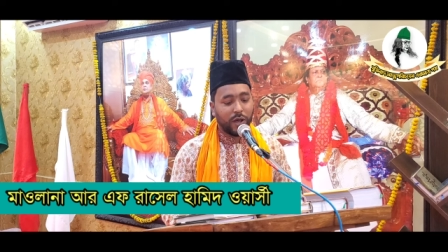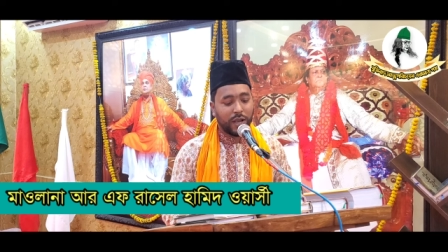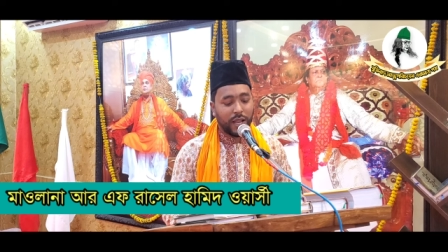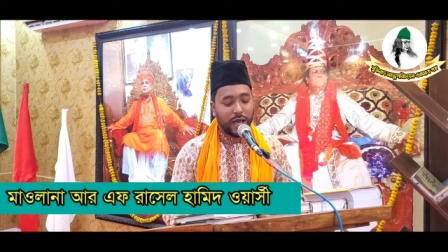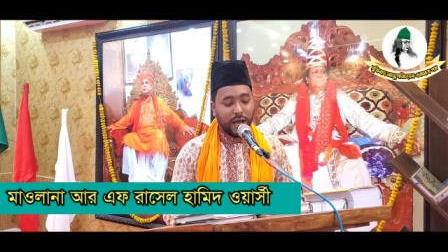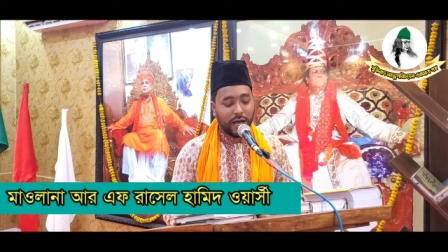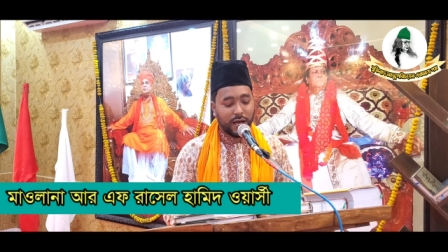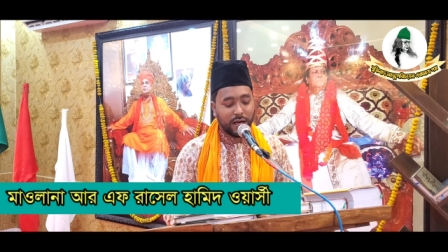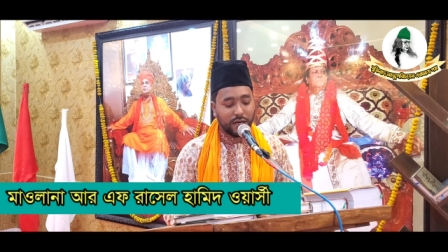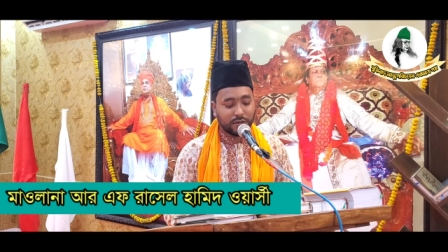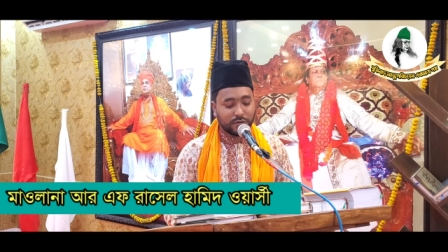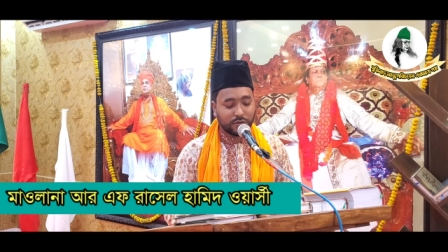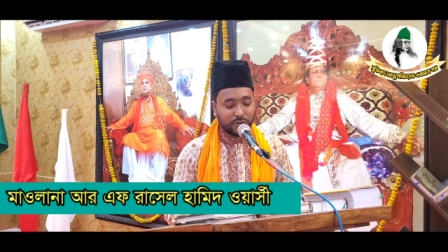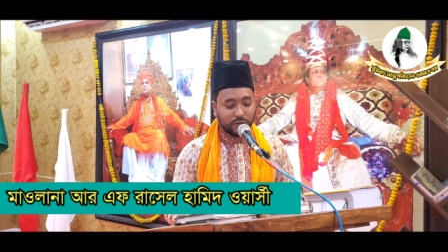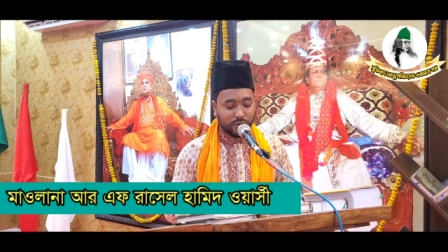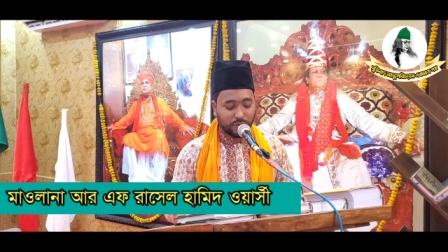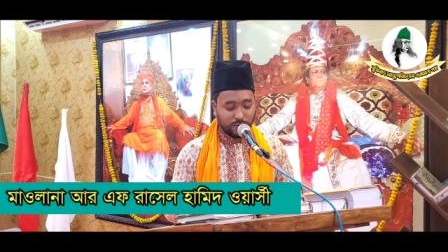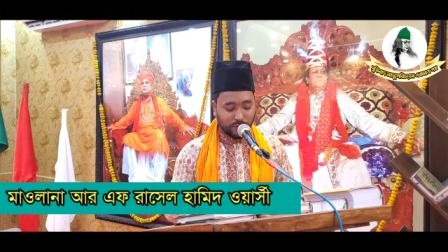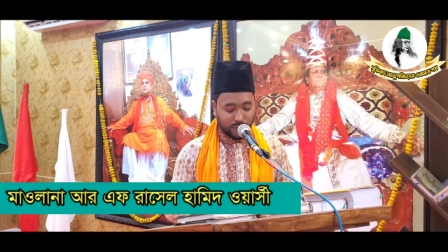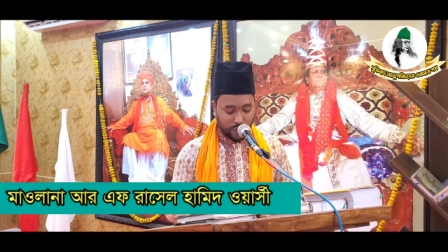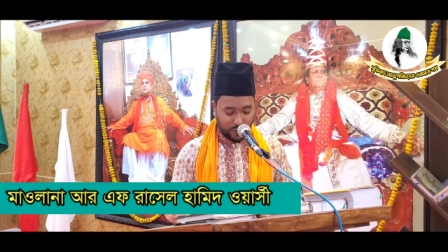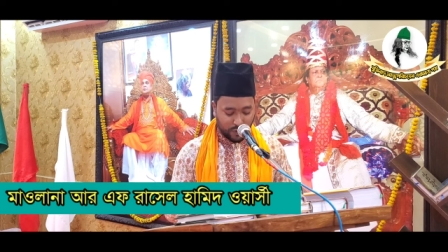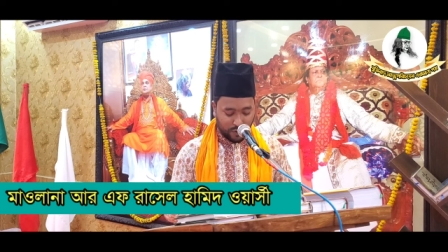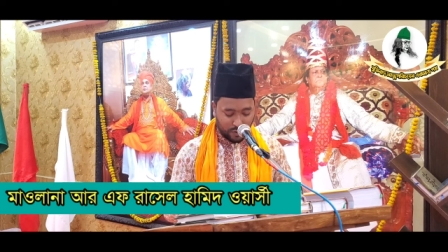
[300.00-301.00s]
জাহিকু
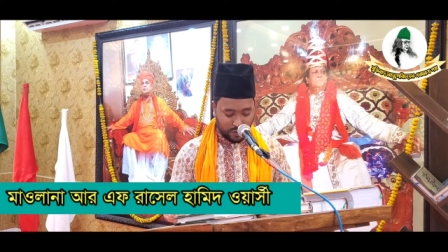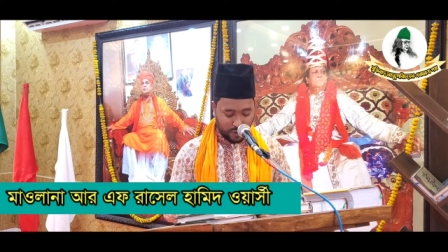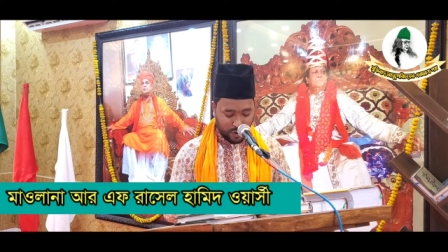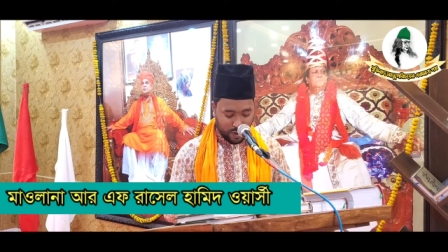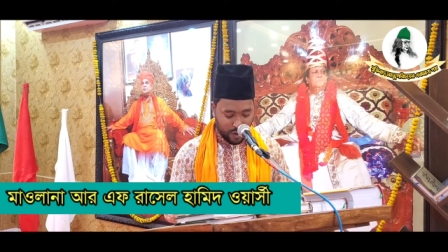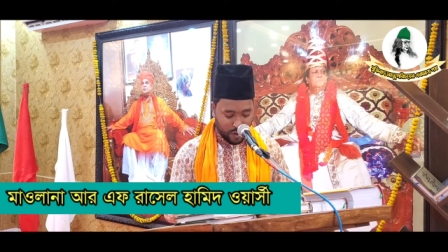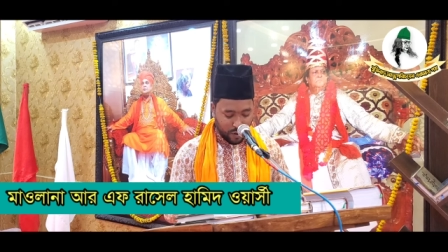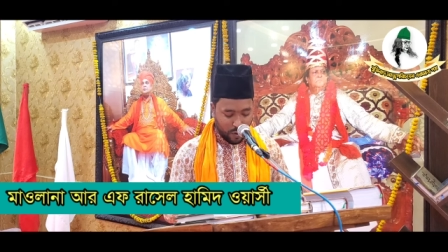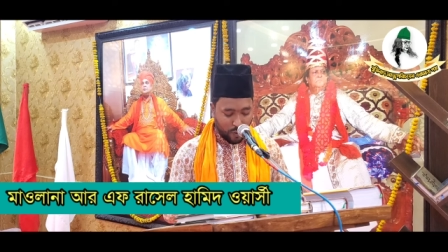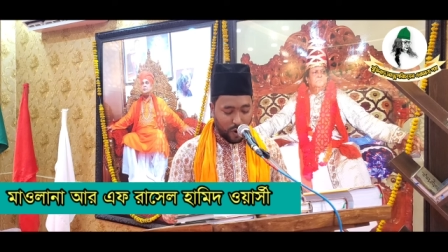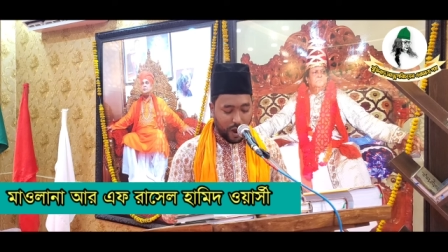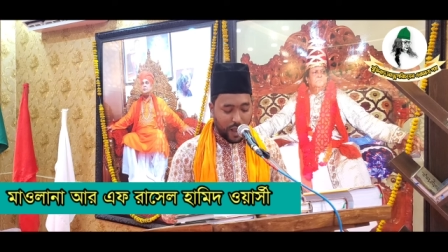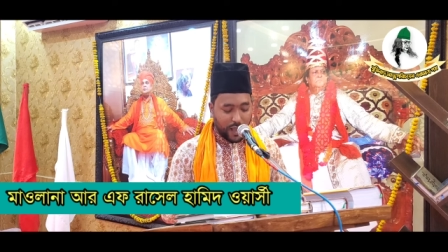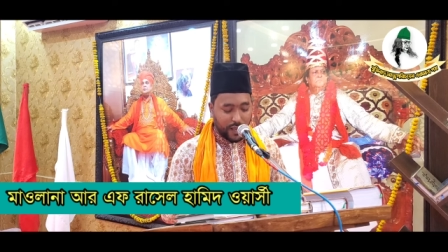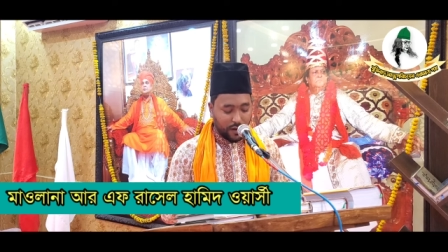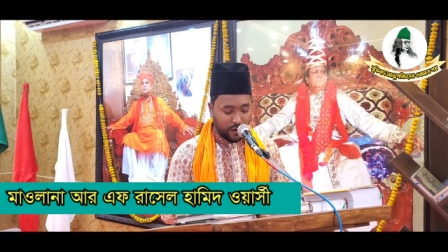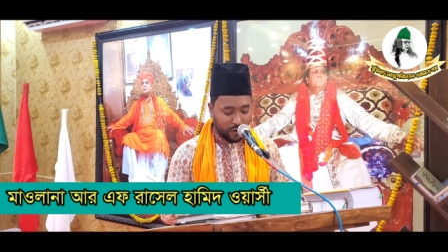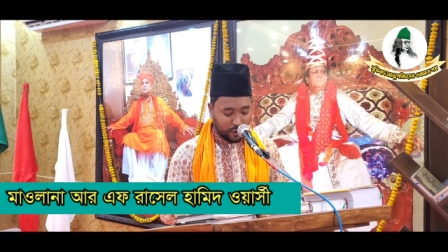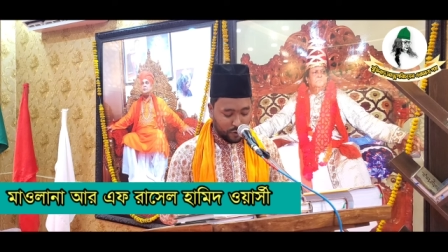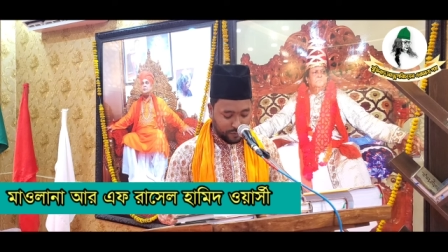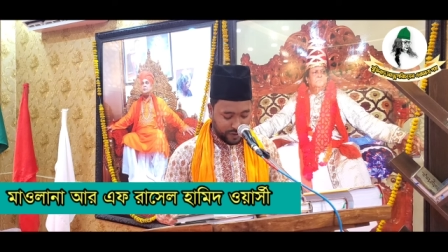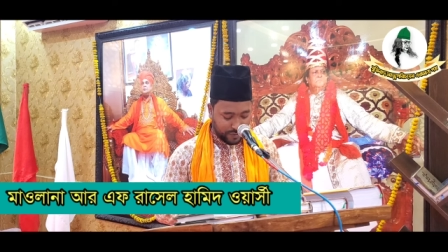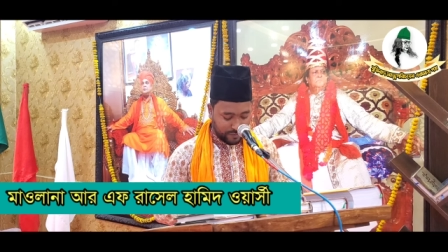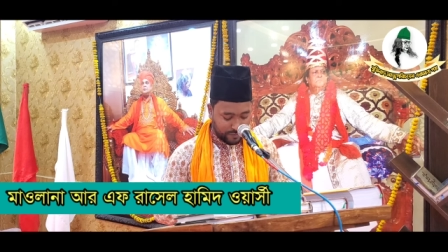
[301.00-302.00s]
ওয়াইল
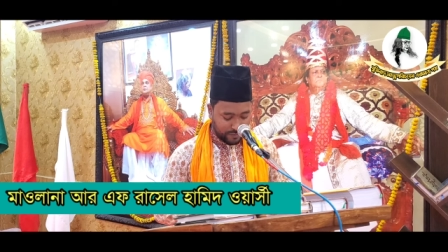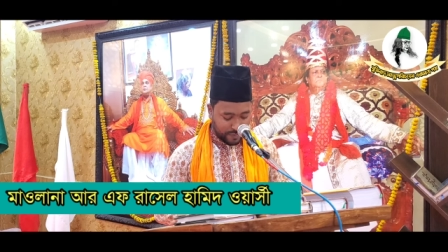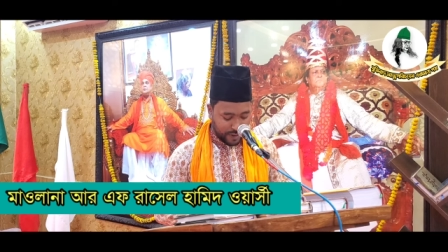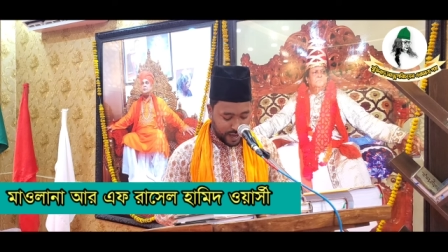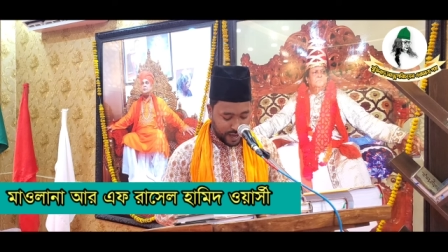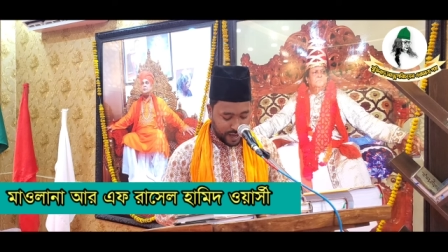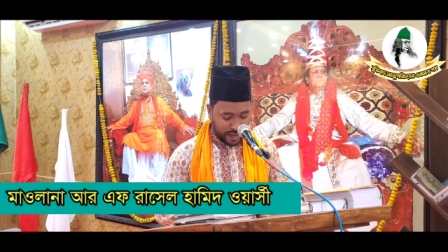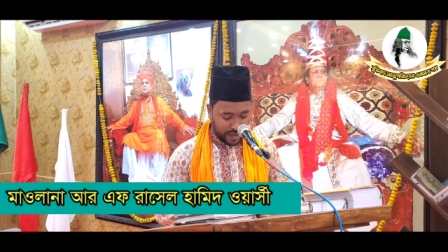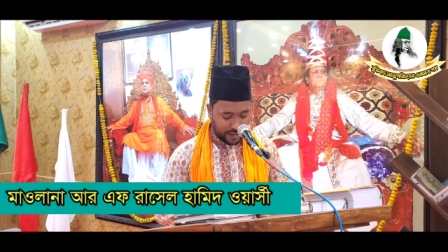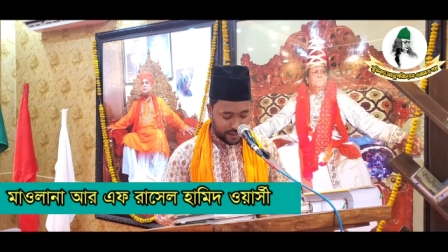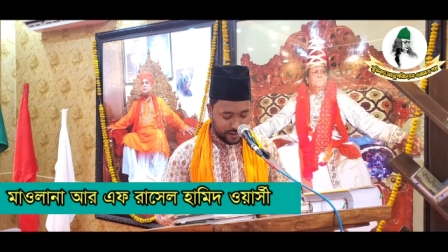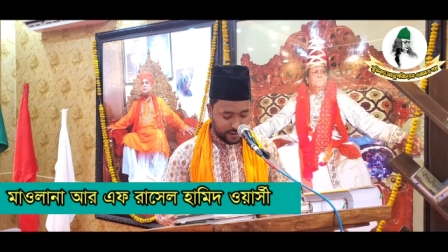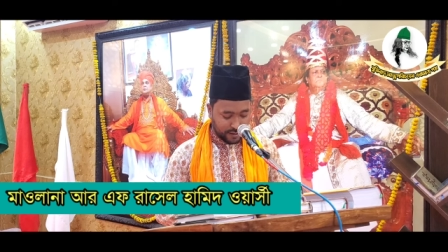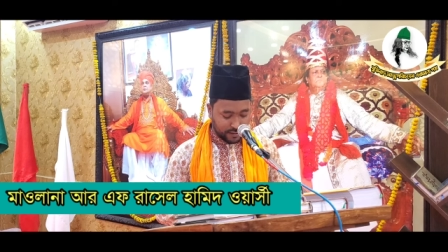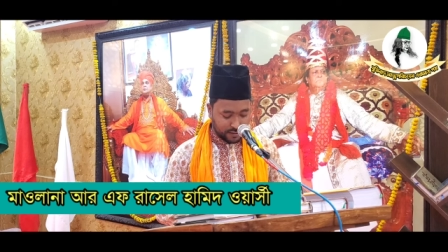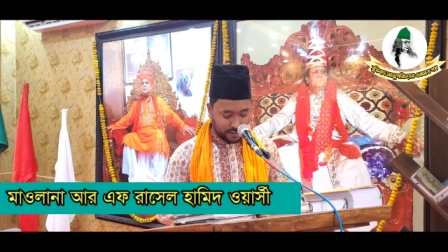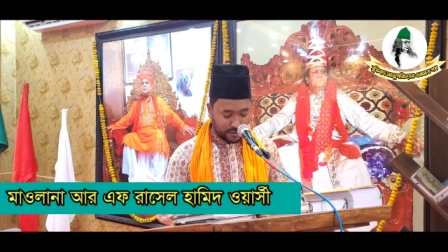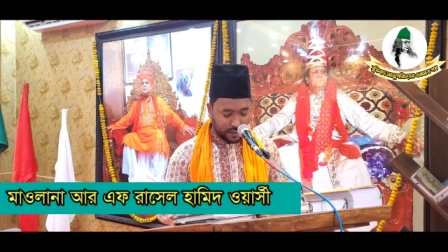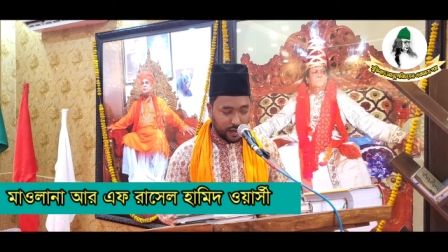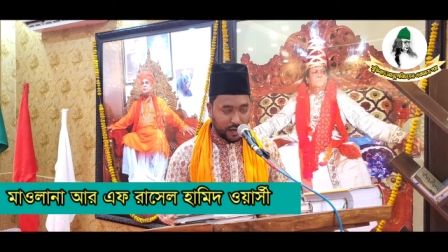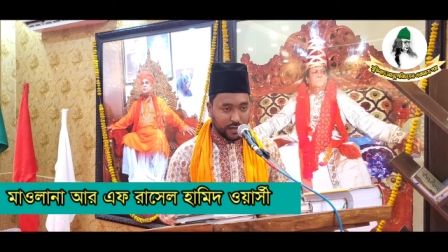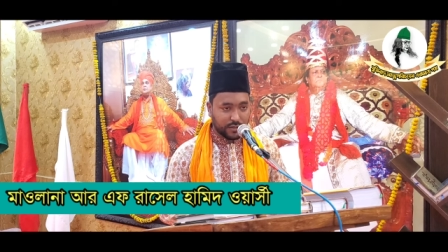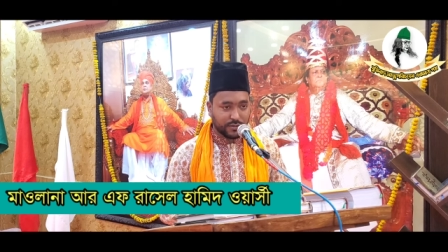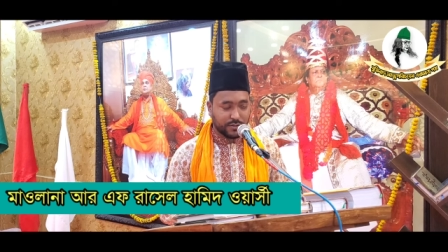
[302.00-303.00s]
ও মিম্মা
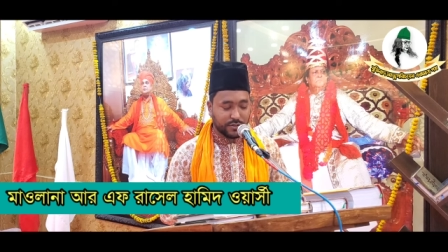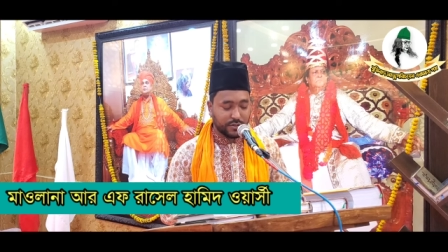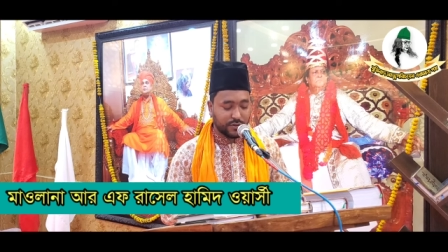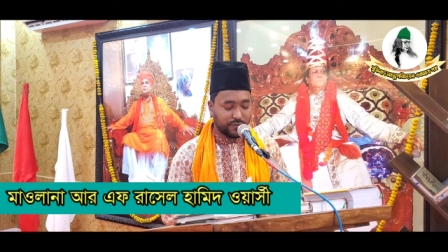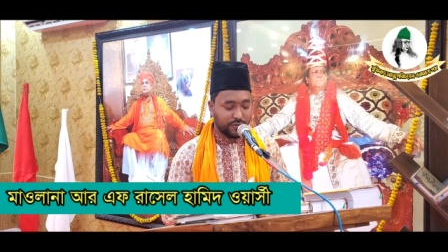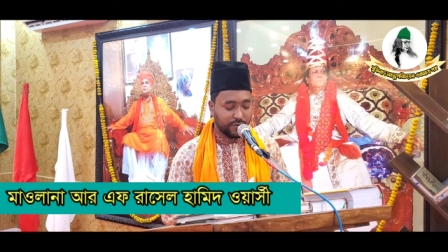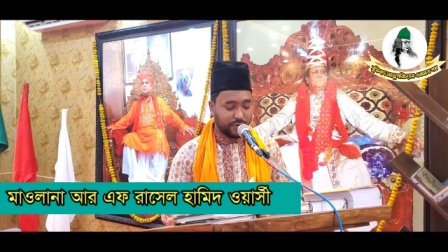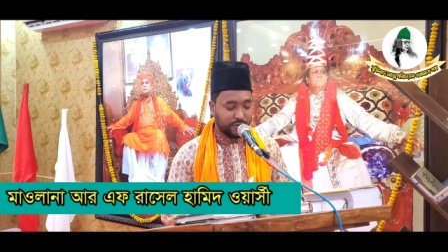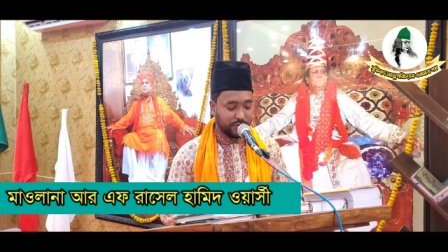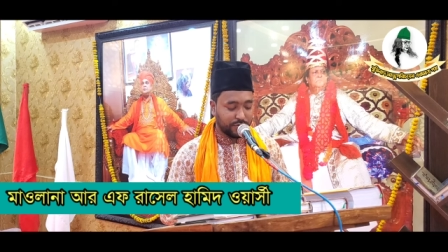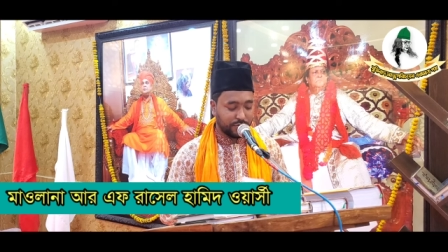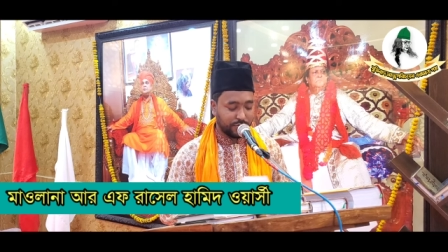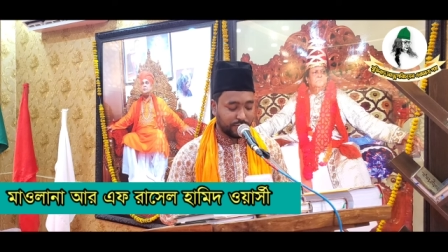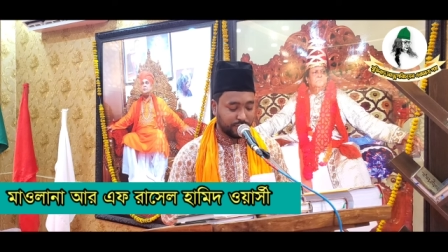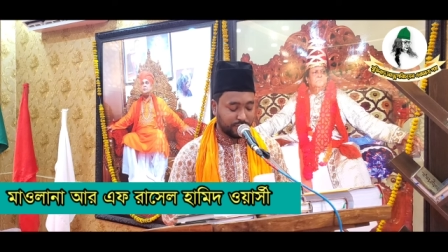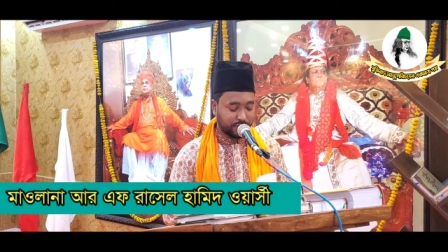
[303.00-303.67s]
তাসিফুন